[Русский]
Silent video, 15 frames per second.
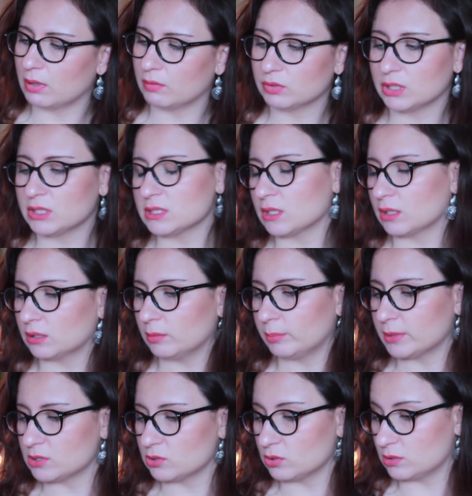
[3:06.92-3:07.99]
Вот я не знаю, как это
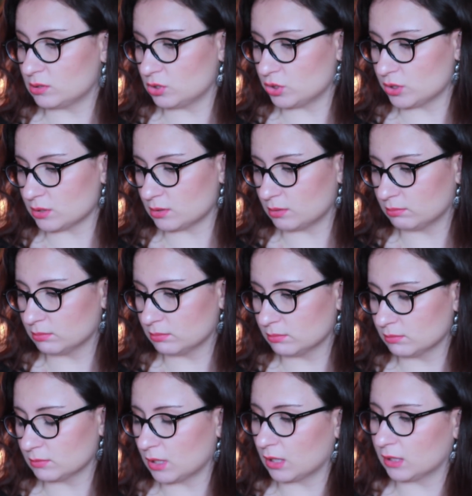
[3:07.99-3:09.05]
произносится, если честно
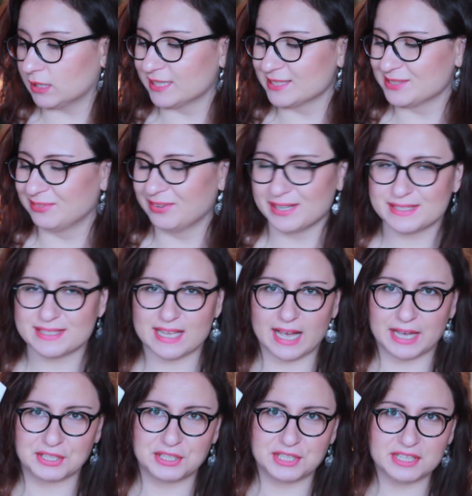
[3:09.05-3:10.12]
как она называется,
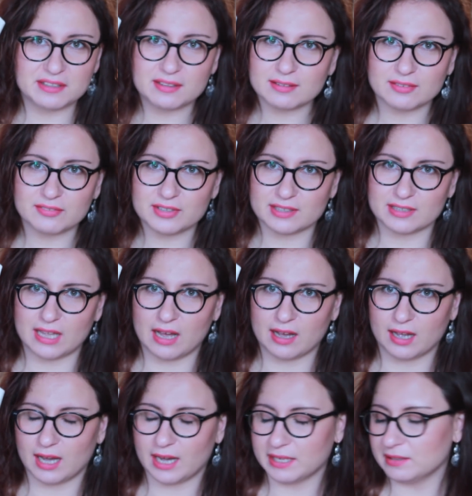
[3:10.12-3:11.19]
Акина, наверное,
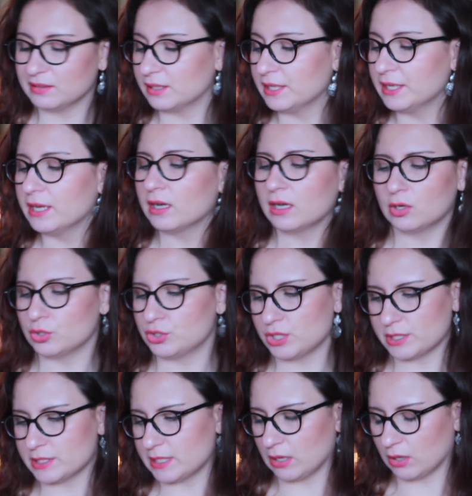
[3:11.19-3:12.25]
Акайн, короче,
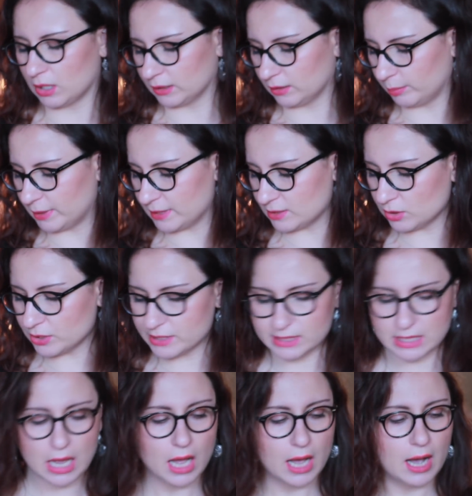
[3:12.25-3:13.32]
не знаю, как она
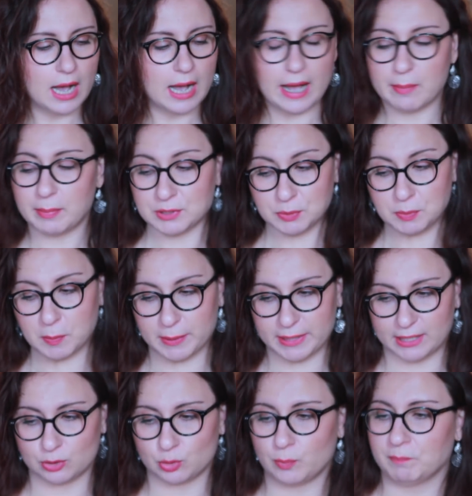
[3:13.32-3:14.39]
произносится, а пойдем по
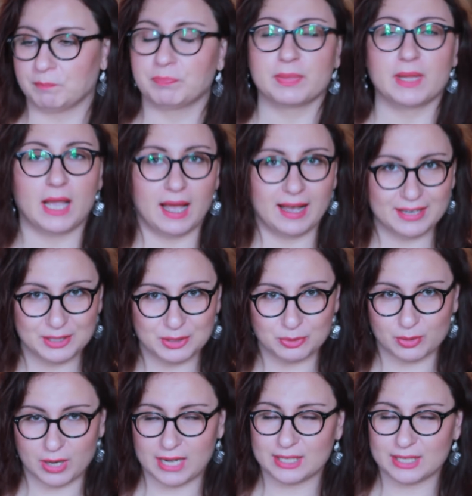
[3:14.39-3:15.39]
порядку. Акюр.